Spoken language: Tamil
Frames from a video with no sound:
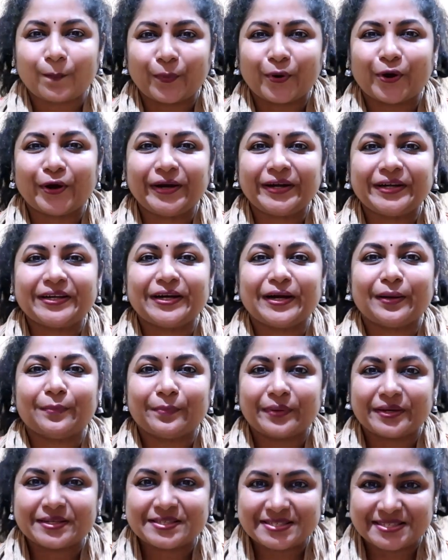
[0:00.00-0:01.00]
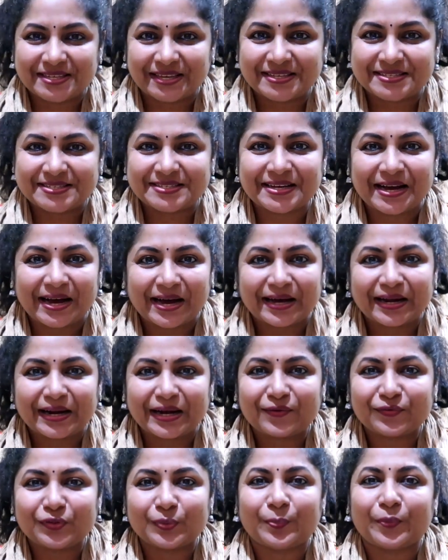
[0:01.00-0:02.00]
பாயிண்ட் நம்பர் சிக்ஸ்
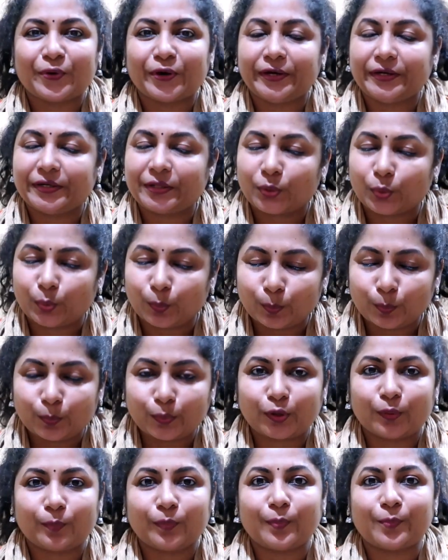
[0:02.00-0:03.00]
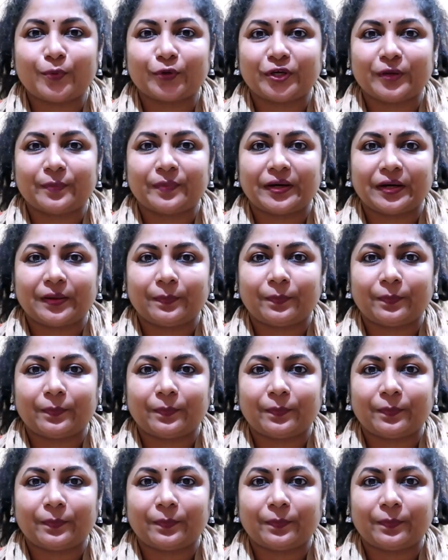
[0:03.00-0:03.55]
ஆறாவது பாயிண்ட் ரொம்ப ரொம்ப முக்கியமான